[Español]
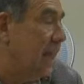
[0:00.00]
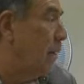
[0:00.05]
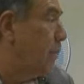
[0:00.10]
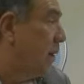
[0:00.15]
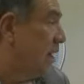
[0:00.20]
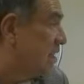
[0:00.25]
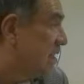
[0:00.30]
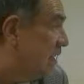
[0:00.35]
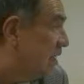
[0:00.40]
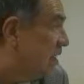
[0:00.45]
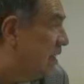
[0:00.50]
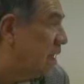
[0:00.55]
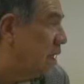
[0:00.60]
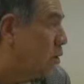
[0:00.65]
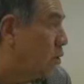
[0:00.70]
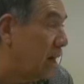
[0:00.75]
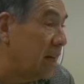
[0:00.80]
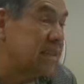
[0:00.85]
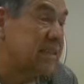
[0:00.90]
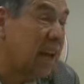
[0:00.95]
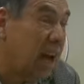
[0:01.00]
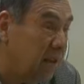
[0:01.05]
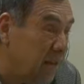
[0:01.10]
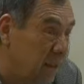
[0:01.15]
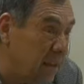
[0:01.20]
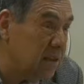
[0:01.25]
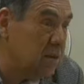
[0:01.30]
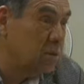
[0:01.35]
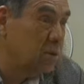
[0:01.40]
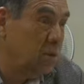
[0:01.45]
El presidente regional
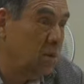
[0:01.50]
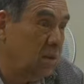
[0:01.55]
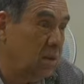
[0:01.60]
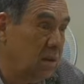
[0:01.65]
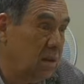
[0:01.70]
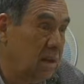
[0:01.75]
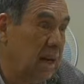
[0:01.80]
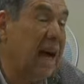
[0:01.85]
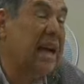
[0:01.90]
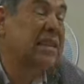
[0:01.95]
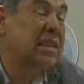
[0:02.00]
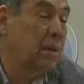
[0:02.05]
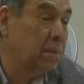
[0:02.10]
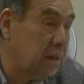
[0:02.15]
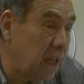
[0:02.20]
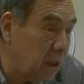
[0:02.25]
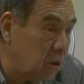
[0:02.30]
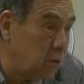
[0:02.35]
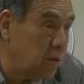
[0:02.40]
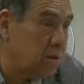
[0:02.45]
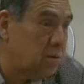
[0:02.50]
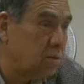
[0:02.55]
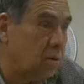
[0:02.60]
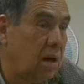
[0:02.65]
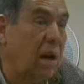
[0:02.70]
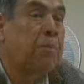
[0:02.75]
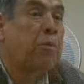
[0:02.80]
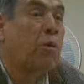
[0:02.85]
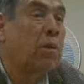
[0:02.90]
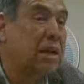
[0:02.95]
sabe eso, ha aceptado
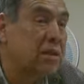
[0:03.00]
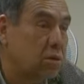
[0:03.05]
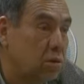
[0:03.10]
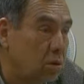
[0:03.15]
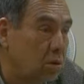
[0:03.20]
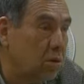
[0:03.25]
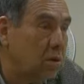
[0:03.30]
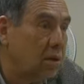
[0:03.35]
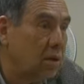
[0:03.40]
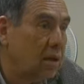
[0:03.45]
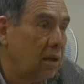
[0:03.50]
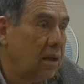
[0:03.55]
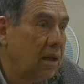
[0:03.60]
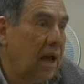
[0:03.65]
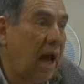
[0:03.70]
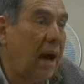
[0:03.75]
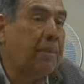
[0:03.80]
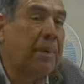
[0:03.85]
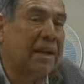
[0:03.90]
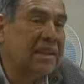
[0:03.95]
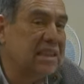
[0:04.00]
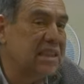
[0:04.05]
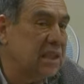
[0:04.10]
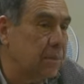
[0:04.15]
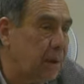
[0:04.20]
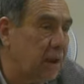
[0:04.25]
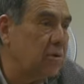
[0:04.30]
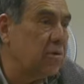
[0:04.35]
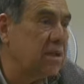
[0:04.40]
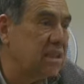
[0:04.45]
eso, la población ha
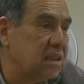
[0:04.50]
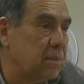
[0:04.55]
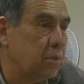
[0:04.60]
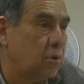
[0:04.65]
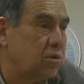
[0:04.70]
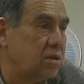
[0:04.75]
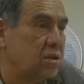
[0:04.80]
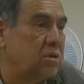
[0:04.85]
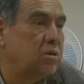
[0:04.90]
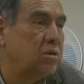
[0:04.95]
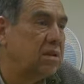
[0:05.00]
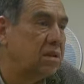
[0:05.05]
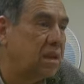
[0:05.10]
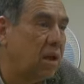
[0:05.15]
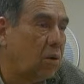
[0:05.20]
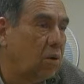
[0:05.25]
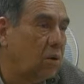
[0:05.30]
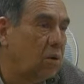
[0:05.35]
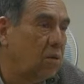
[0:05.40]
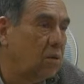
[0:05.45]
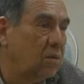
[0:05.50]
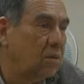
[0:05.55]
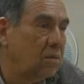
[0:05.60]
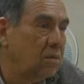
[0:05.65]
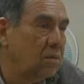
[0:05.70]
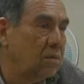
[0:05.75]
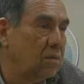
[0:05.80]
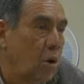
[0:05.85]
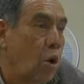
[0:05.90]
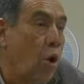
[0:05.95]
participado en ese proceso de desarrollo.
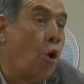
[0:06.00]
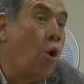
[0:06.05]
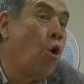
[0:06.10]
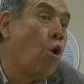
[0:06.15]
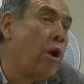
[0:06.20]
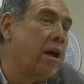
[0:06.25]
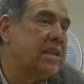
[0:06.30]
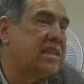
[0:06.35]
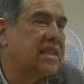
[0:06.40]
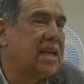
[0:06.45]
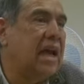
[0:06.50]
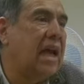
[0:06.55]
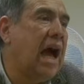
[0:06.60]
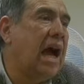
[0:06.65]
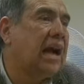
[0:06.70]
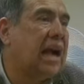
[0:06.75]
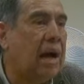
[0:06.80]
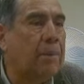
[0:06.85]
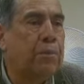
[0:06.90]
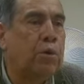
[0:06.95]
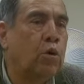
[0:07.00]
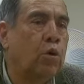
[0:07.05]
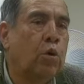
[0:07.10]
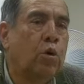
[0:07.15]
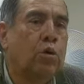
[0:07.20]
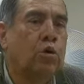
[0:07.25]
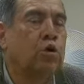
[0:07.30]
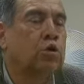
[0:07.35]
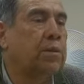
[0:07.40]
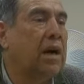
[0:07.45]
O es que a
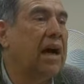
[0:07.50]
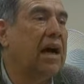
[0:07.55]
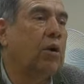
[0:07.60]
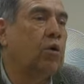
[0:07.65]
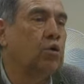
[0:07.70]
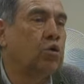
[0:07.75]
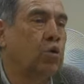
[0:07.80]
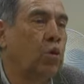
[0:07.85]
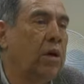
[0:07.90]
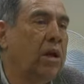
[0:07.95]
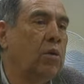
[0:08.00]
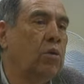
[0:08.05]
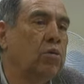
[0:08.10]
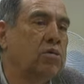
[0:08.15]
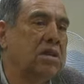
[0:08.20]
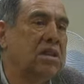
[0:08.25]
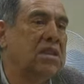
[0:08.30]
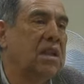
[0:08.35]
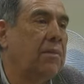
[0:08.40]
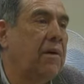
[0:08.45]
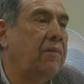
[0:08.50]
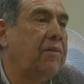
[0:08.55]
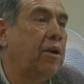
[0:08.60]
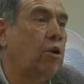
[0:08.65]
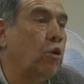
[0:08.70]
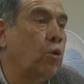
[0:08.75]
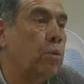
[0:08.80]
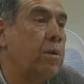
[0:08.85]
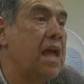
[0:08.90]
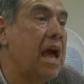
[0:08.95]
cambio nos van a construir un sistema
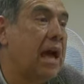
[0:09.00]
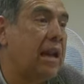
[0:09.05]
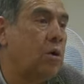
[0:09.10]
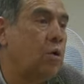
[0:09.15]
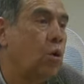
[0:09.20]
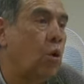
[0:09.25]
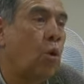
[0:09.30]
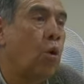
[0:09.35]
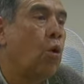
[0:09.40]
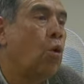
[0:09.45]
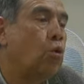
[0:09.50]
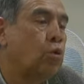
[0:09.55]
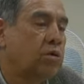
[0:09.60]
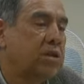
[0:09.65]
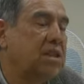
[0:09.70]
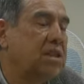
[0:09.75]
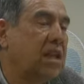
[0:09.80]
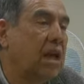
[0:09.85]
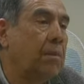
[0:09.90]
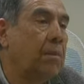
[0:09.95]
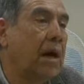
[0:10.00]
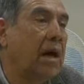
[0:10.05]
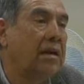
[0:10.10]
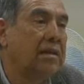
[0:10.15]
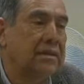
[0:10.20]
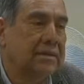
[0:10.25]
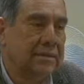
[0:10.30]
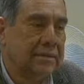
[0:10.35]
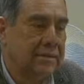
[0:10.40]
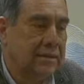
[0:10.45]
ferroviario o un
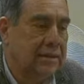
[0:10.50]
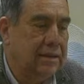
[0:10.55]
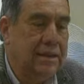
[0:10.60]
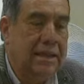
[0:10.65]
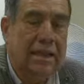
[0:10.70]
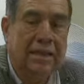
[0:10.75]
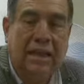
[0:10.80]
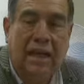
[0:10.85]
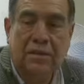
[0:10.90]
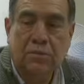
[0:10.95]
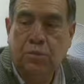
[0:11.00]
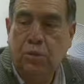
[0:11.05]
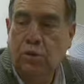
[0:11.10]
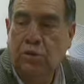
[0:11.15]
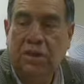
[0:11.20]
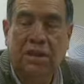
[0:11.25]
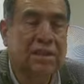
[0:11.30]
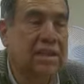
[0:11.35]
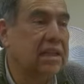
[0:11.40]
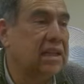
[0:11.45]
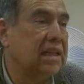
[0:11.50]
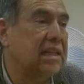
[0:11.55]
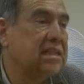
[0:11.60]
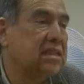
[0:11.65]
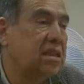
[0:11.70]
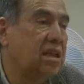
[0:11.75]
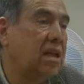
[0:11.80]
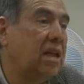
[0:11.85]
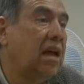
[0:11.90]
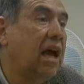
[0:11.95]
sistema de transporte
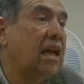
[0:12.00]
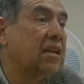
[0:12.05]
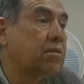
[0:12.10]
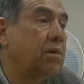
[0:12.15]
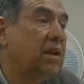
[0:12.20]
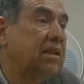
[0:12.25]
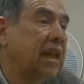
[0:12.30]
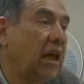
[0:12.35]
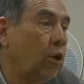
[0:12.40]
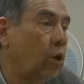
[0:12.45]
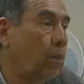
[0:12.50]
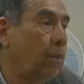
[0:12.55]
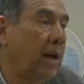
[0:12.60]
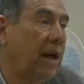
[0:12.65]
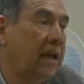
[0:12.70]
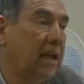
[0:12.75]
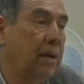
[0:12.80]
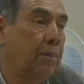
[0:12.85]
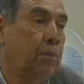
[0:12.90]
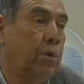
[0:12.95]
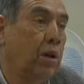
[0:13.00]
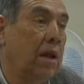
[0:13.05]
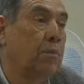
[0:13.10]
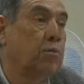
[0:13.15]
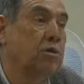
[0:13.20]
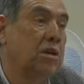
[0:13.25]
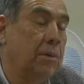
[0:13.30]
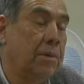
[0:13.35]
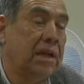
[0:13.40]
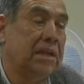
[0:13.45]
terrestre asfaltado para que
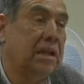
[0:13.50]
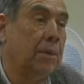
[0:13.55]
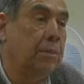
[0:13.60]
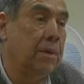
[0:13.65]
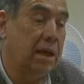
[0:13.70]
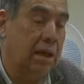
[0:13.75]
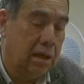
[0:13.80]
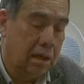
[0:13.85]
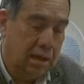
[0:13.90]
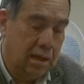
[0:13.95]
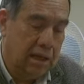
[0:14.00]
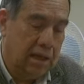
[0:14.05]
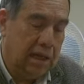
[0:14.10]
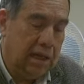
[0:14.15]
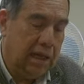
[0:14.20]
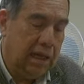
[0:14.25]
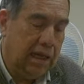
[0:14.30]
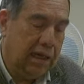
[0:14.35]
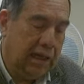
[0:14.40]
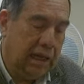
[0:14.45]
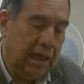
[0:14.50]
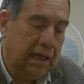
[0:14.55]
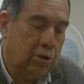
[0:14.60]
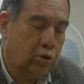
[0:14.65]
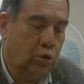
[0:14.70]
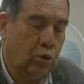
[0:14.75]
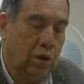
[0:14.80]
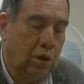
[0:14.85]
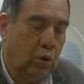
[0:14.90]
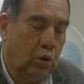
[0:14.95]
podamos llevar también el
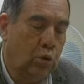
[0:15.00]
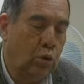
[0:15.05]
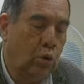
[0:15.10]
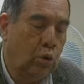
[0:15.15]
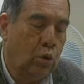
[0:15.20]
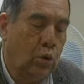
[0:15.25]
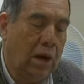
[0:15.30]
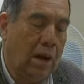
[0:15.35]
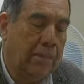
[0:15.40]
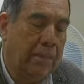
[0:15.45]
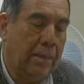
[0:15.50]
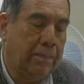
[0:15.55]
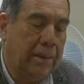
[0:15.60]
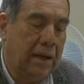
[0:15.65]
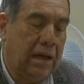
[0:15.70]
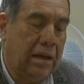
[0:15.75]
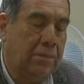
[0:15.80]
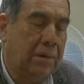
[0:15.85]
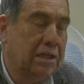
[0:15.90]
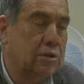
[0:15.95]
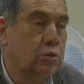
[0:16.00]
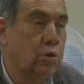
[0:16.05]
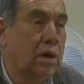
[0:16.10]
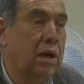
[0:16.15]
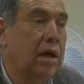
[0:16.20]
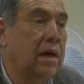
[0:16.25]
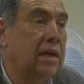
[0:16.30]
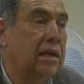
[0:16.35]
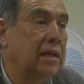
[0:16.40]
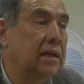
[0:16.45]
queso, el oyuco, la papa, la
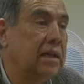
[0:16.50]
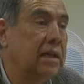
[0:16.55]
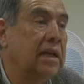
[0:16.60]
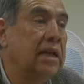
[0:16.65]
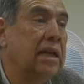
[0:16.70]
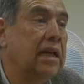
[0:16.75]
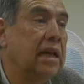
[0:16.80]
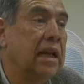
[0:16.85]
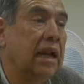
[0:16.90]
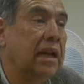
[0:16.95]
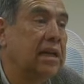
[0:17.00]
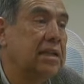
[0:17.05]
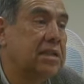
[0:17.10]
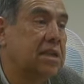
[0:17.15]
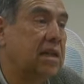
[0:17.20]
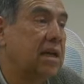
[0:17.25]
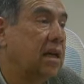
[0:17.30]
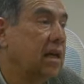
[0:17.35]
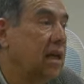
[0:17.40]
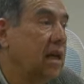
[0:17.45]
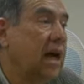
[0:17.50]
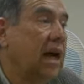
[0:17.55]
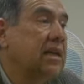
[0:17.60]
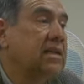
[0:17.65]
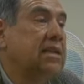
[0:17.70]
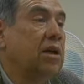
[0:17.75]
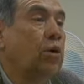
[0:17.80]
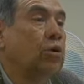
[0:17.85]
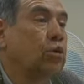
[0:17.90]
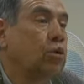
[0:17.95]
machua y, la leche
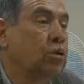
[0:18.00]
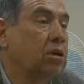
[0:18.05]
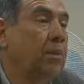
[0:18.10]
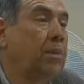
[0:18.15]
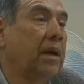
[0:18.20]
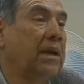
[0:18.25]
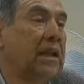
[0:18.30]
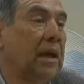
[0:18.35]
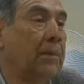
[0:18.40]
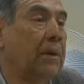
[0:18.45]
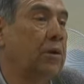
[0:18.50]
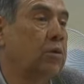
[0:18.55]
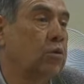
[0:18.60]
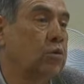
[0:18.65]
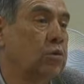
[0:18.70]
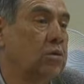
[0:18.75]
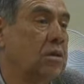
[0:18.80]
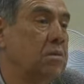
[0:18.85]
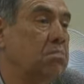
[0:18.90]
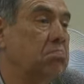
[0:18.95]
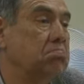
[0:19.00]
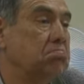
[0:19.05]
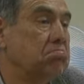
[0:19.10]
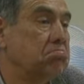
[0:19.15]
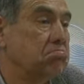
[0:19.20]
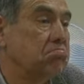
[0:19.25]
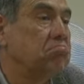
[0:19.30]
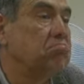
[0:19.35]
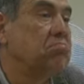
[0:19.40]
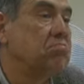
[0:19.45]
hacia otros departamentos
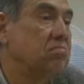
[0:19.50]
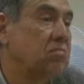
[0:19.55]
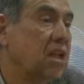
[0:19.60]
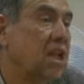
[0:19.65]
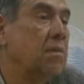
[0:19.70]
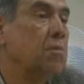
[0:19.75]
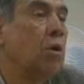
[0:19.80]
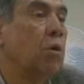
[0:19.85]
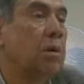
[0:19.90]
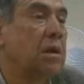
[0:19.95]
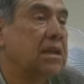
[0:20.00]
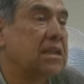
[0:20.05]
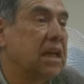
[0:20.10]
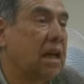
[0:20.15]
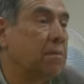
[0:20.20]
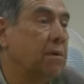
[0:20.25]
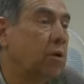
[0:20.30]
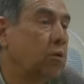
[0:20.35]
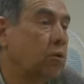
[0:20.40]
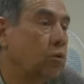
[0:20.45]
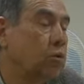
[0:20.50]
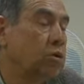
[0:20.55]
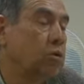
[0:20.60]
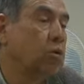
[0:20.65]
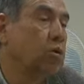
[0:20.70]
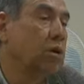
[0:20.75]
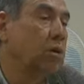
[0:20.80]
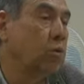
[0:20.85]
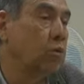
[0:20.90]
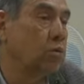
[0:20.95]
y, y movilizarme con
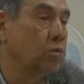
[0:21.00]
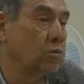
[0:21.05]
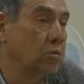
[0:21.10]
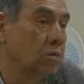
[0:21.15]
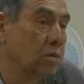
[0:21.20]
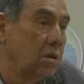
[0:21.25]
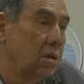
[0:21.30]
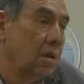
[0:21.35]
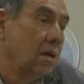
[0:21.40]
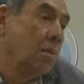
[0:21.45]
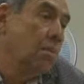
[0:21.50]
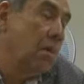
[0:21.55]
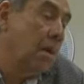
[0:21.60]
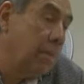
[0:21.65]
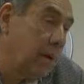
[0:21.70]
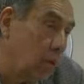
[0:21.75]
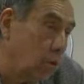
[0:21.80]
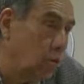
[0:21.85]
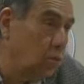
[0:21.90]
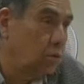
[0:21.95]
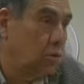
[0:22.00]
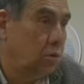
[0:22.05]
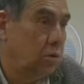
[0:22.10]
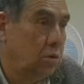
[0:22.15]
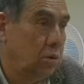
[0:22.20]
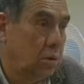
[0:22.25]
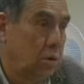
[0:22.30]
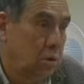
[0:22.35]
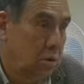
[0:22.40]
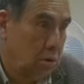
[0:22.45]
nuestros recursos. Me pregunto,
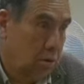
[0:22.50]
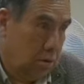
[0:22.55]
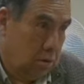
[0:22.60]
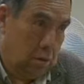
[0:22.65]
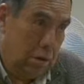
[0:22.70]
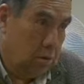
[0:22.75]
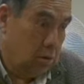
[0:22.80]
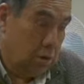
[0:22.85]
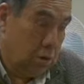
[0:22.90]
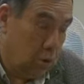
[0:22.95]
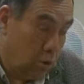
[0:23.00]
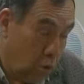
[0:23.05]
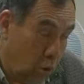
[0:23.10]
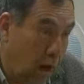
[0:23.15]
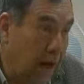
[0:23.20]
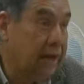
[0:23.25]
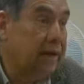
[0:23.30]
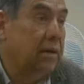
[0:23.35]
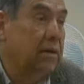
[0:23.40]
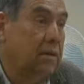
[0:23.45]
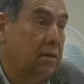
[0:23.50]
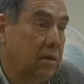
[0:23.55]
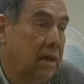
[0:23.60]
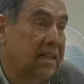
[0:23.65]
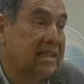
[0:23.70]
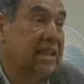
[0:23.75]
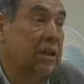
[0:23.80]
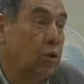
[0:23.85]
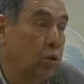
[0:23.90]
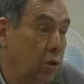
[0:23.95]
no hay.
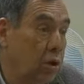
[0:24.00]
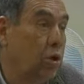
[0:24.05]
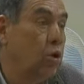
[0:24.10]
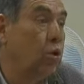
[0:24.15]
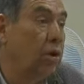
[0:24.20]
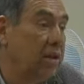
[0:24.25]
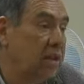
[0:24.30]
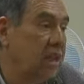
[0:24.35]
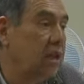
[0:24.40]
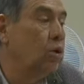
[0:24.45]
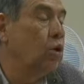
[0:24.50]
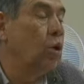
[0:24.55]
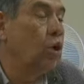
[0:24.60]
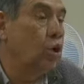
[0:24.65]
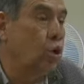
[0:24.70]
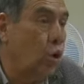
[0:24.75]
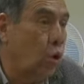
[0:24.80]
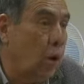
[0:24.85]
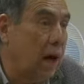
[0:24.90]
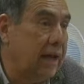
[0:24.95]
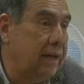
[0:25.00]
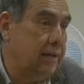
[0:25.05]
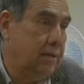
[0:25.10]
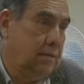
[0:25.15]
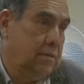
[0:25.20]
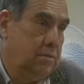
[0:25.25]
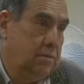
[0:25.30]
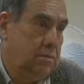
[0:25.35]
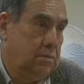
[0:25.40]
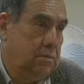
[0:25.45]
Hasta donde yo entiendo, no hay.